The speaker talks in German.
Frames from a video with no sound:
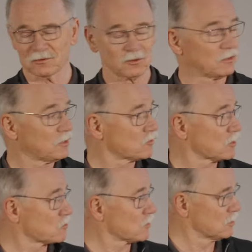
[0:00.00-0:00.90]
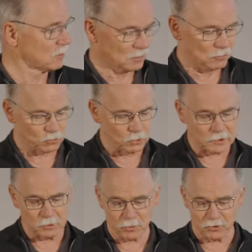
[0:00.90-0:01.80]
Und dieses
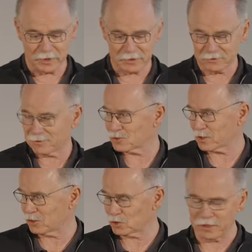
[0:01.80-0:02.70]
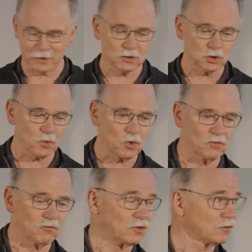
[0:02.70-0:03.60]
Südlink-Projekt, ist gerade schon
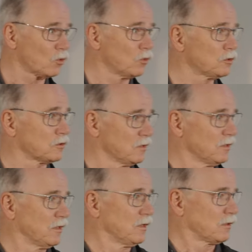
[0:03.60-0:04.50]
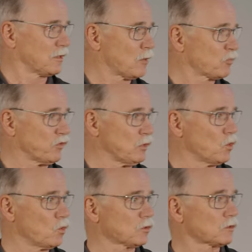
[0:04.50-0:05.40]
angesprochen worden, rund knapp
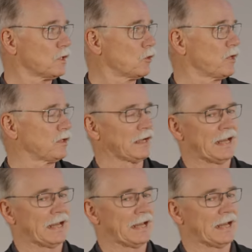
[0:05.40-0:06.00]
700 Kilometer